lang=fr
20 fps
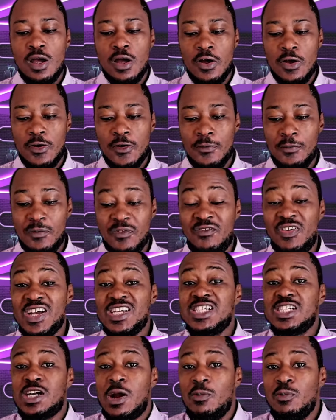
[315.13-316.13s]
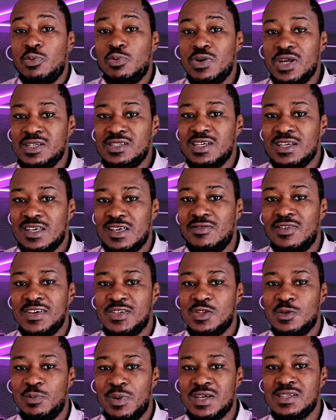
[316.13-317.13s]
euh, va chambouler ce qui va
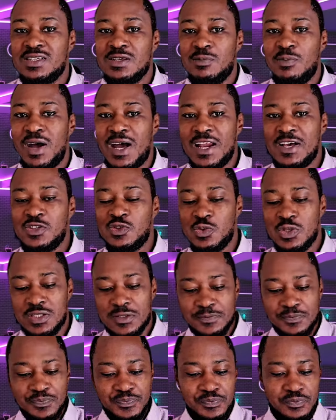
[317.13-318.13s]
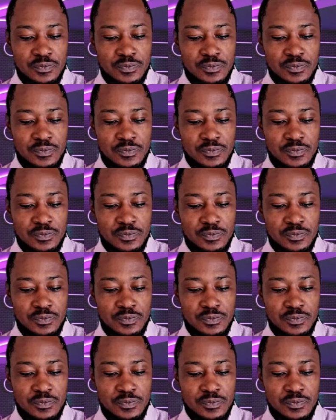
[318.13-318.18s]
se passer par la suite.